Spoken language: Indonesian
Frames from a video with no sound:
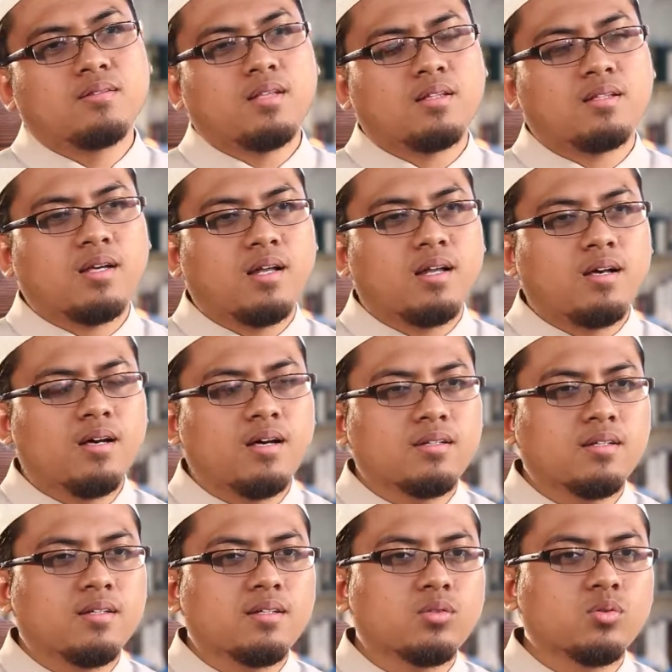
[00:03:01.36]
Tatkala
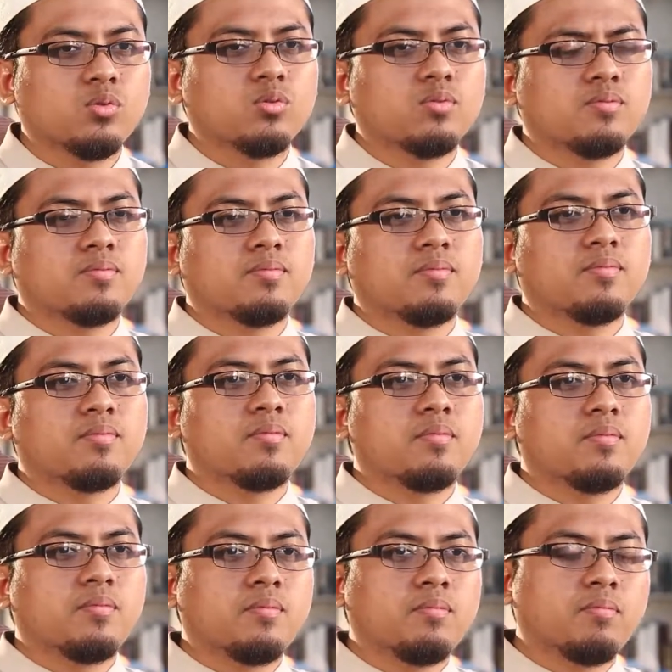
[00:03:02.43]
hati itu
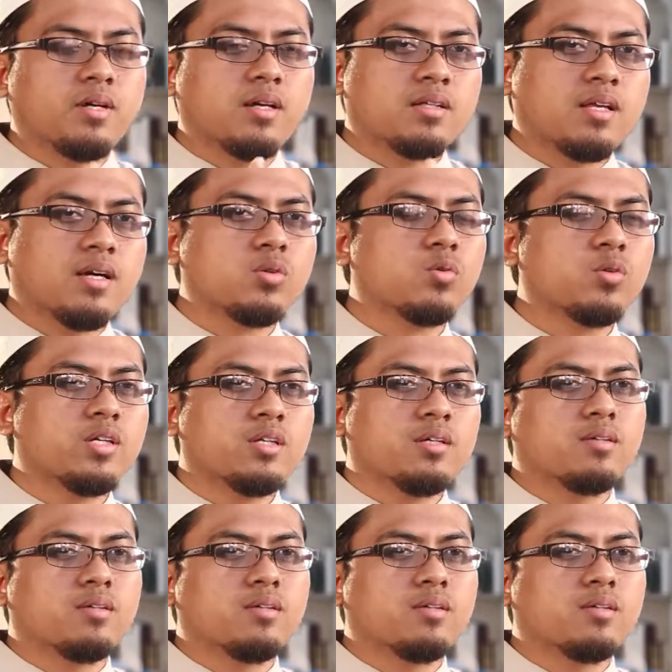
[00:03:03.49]
mengetahui